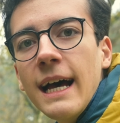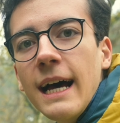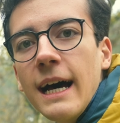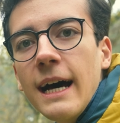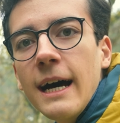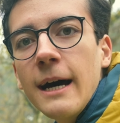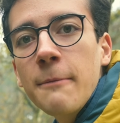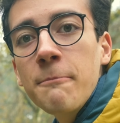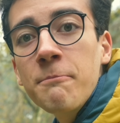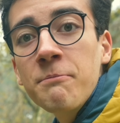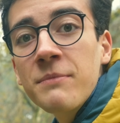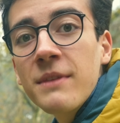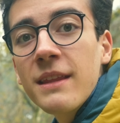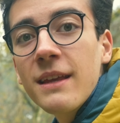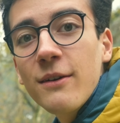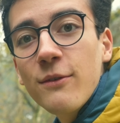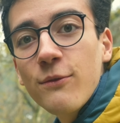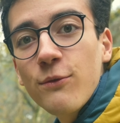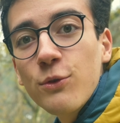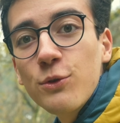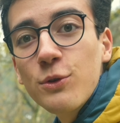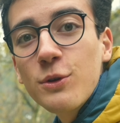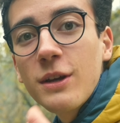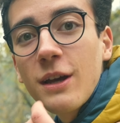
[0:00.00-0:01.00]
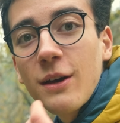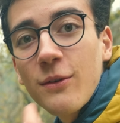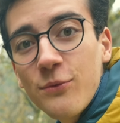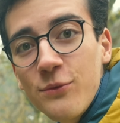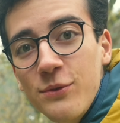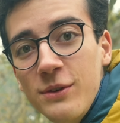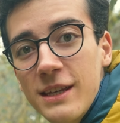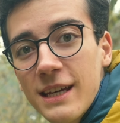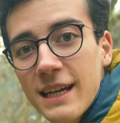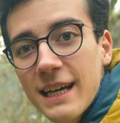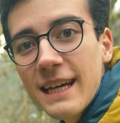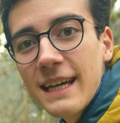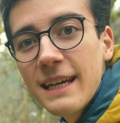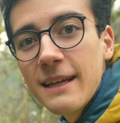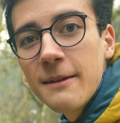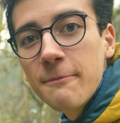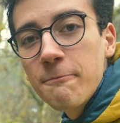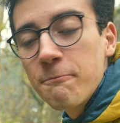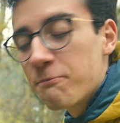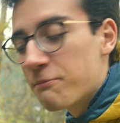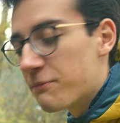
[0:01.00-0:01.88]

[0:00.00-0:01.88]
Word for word: ähm, fotografiere